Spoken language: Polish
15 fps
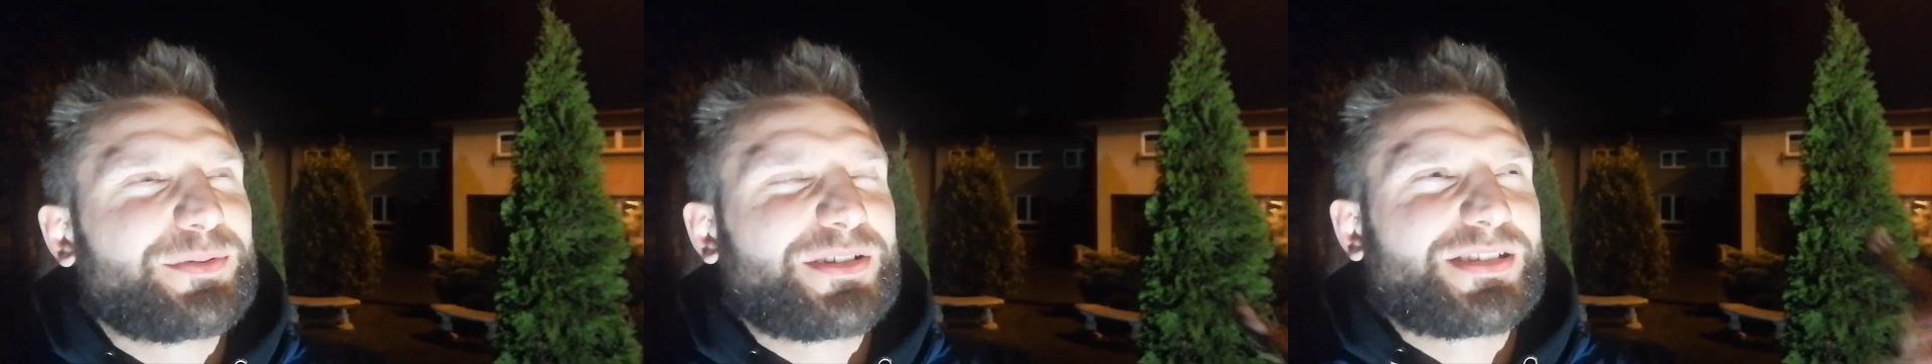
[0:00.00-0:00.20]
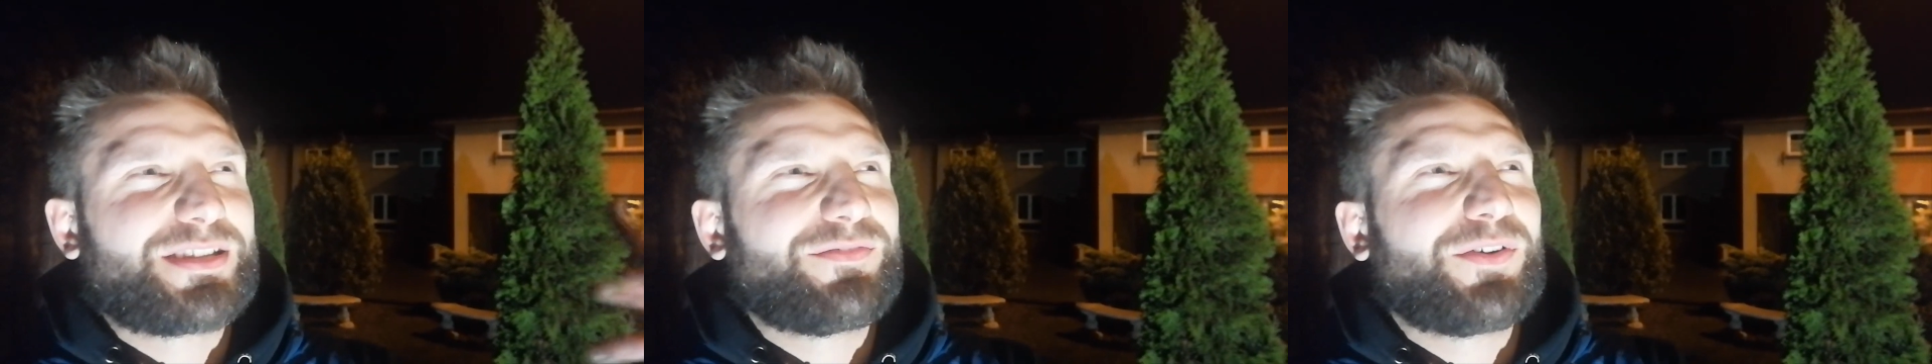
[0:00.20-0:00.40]

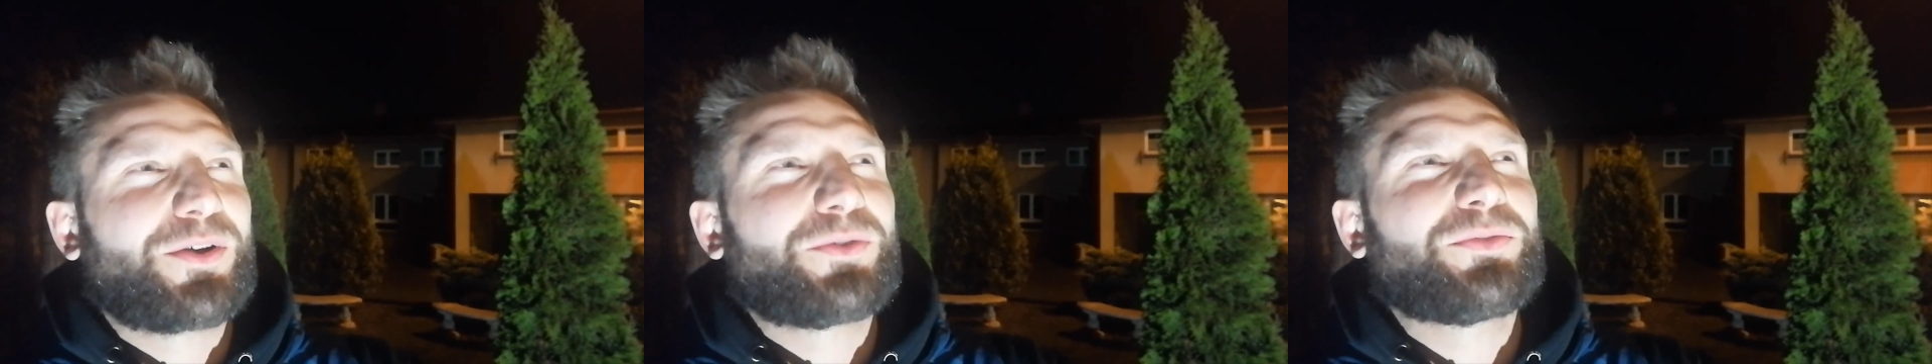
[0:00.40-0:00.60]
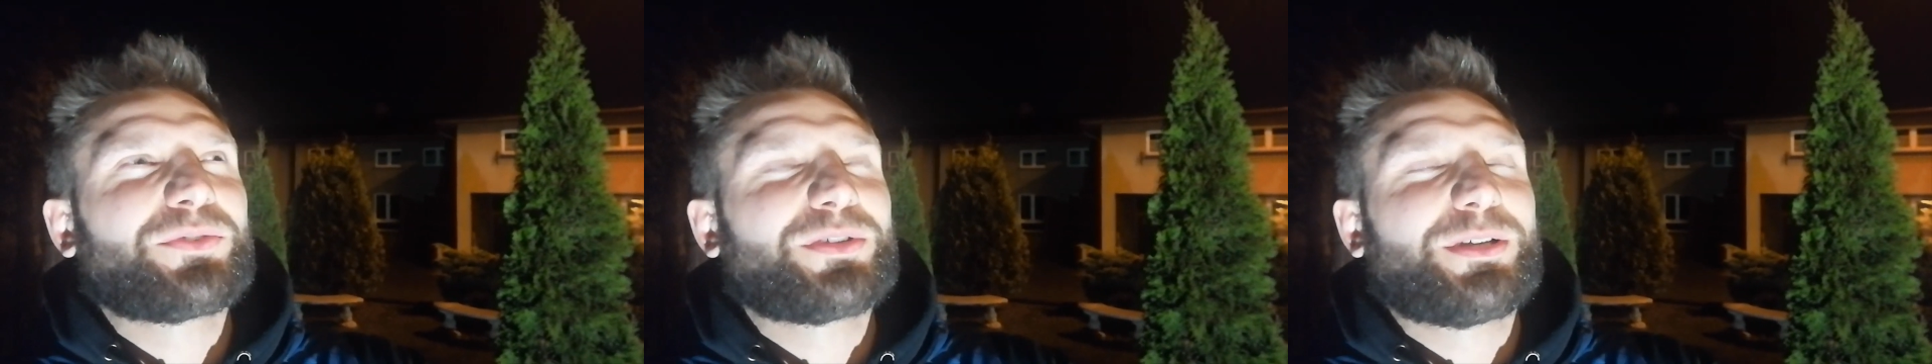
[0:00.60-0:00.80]
przez te
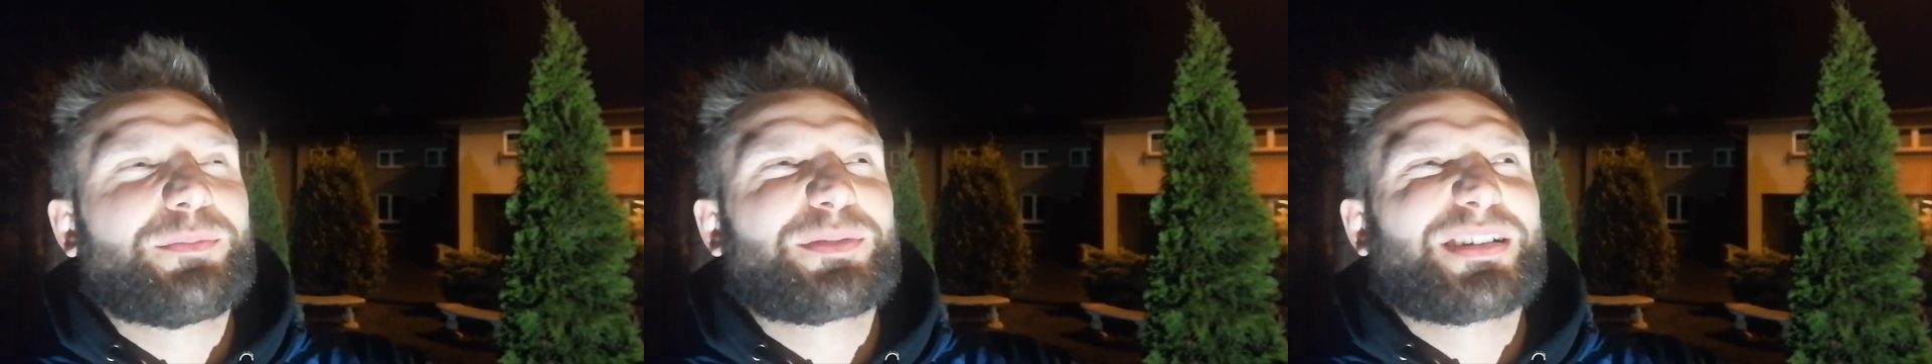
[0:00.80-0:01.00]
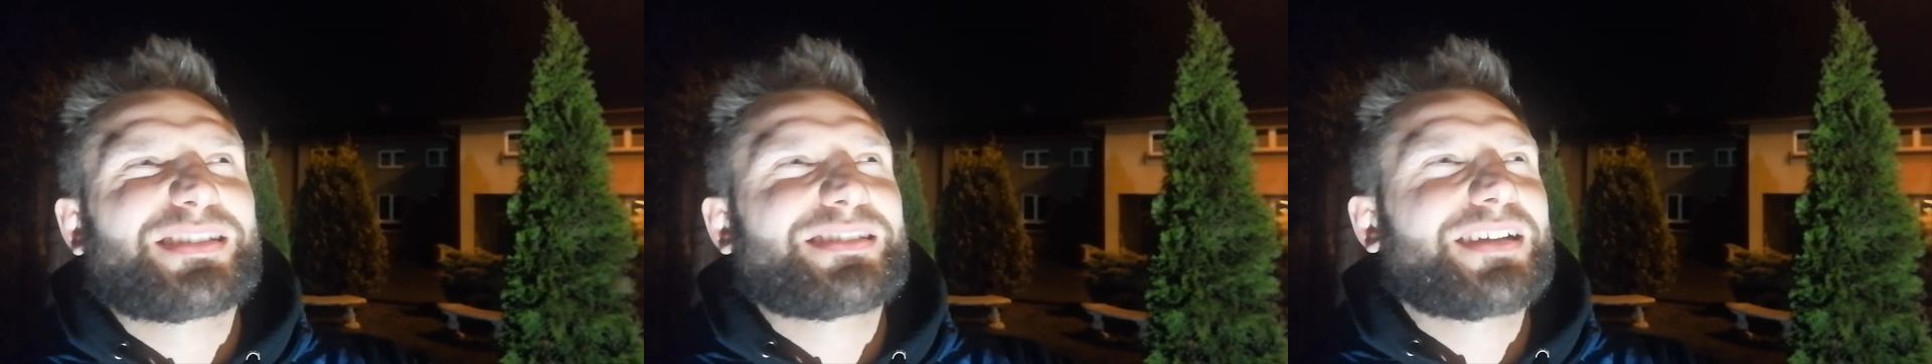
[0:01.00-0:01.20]
warunki,
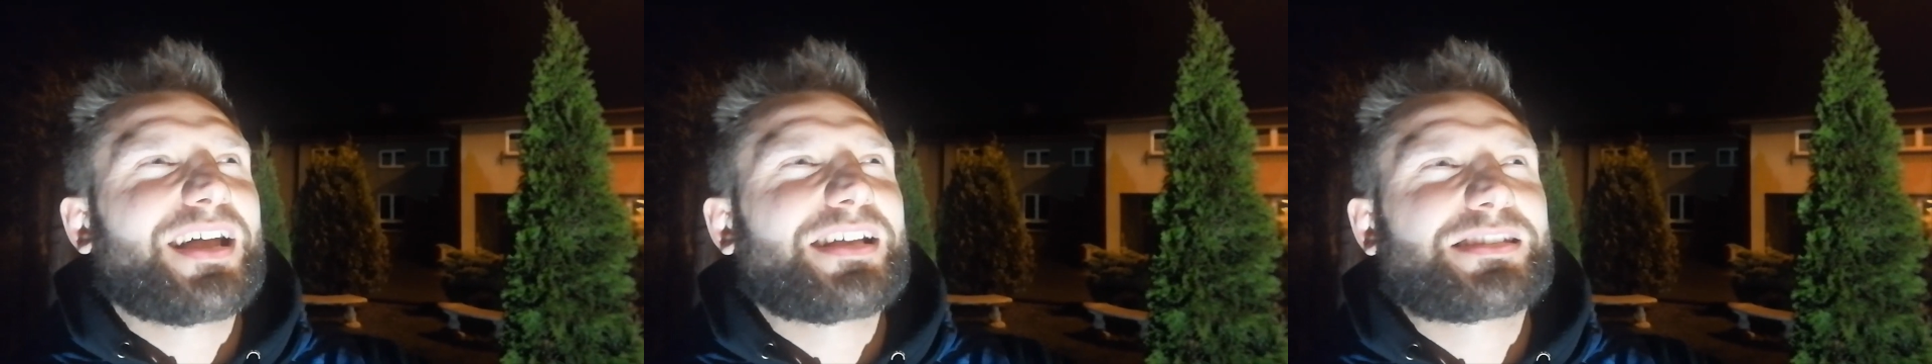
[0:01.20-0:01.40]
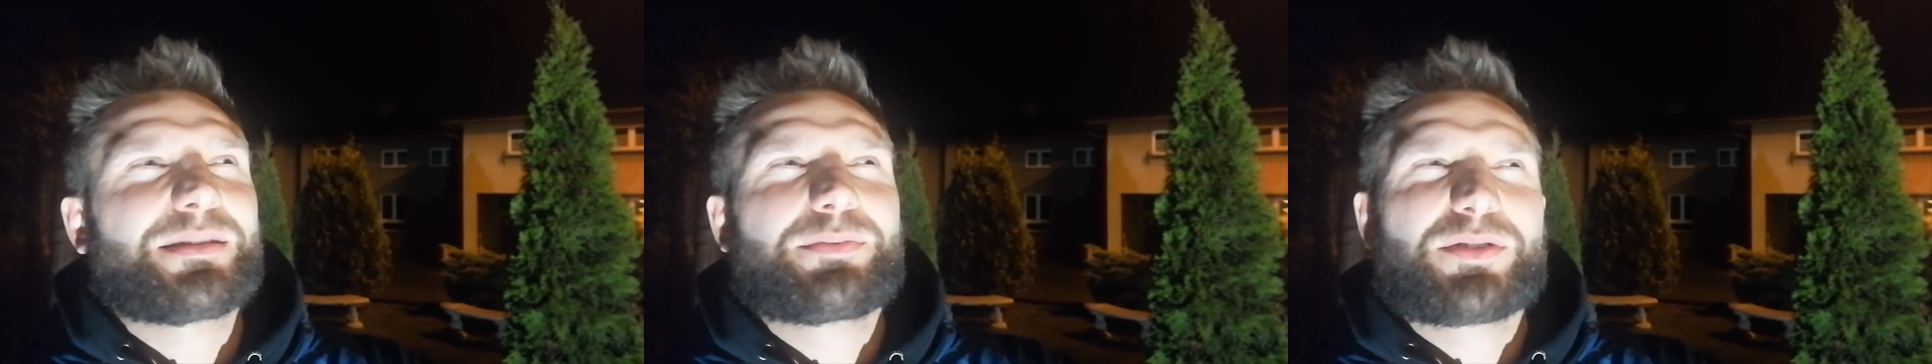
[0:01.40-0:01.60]
przez
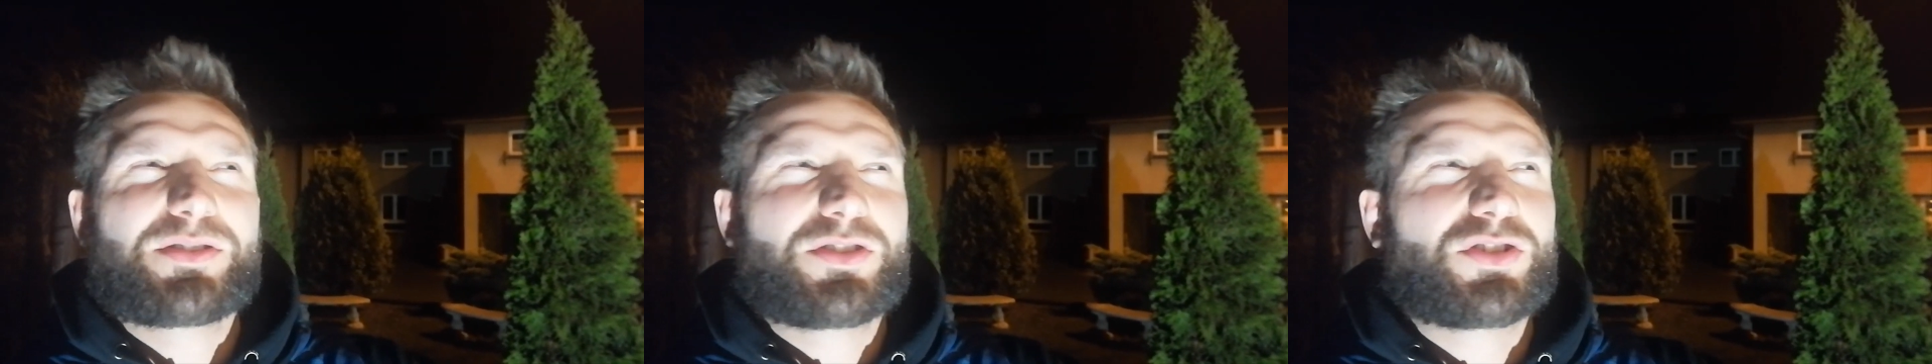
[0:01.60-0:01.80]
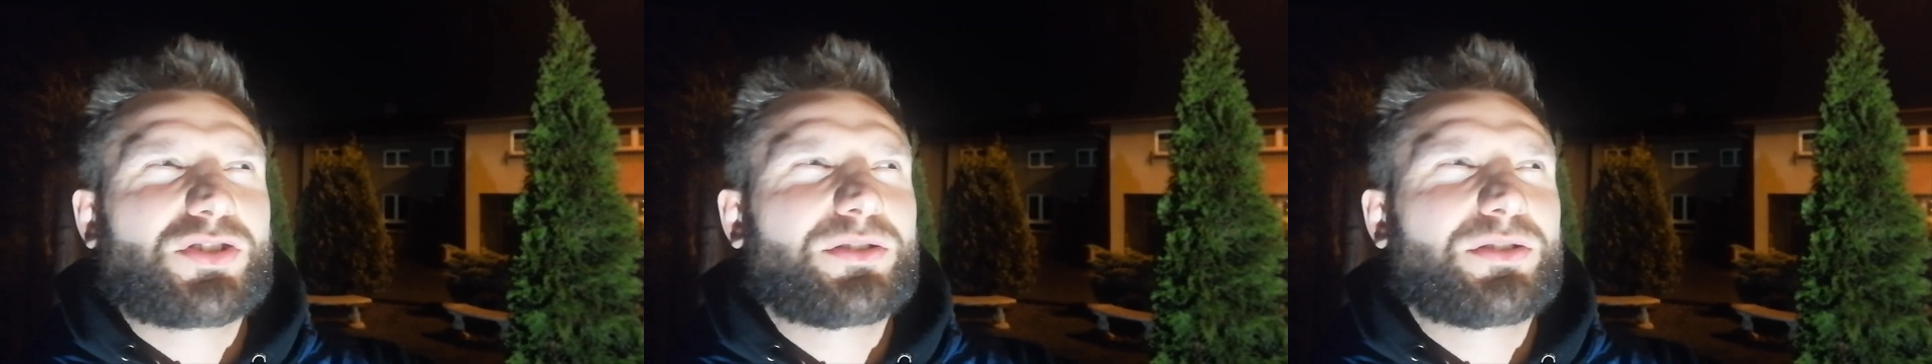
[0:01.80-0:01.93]
trasę, przez to,